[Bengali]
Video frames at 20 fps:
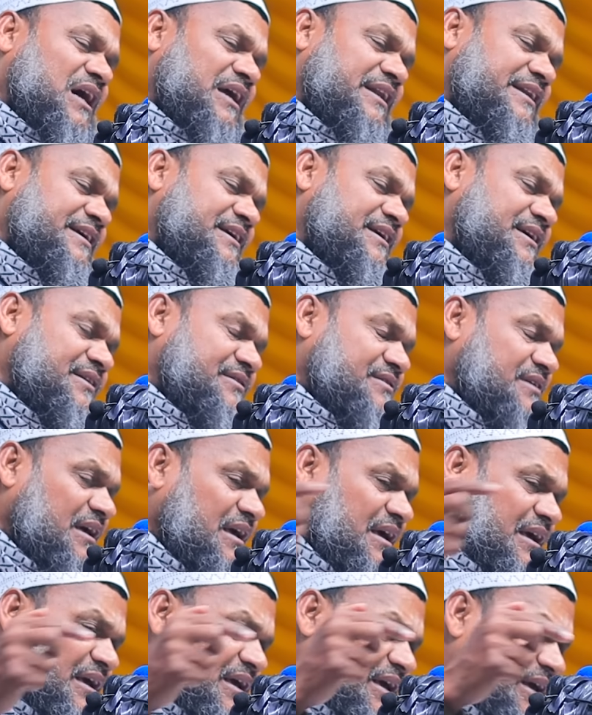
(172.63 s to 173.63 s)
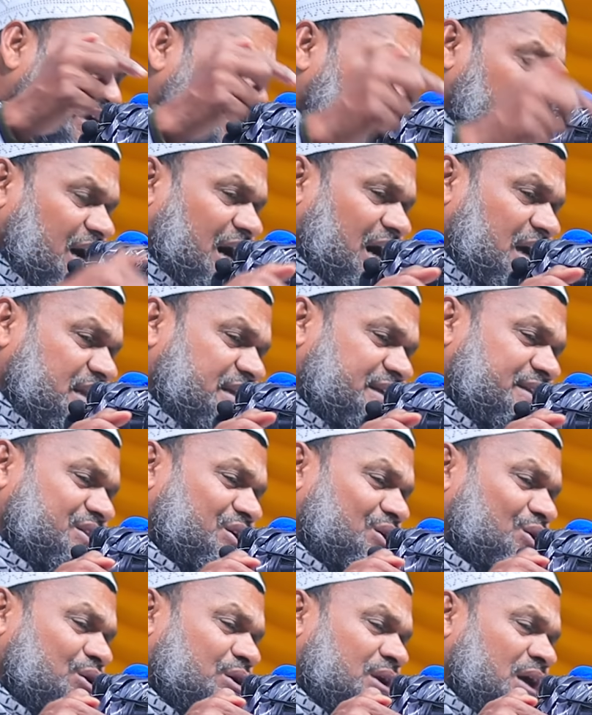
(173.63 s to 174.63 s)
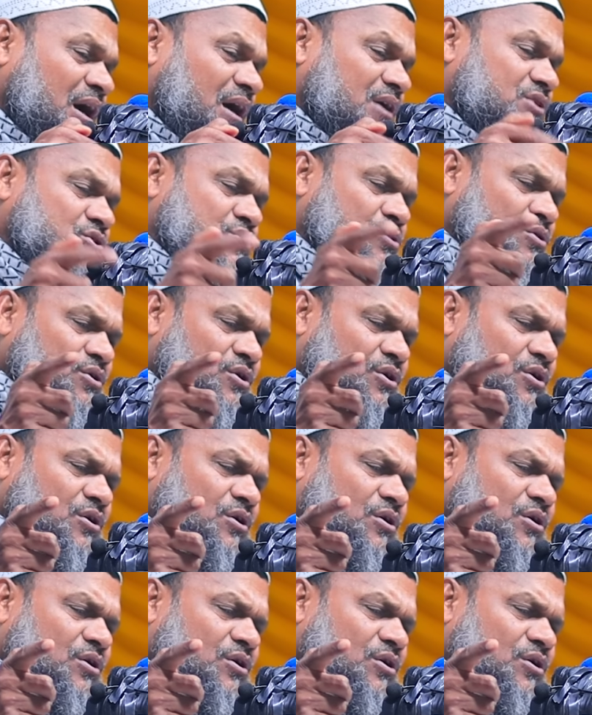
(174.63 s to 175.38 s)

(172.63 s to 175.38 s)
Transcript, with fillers: খালিদ একে গালি দিও না শোন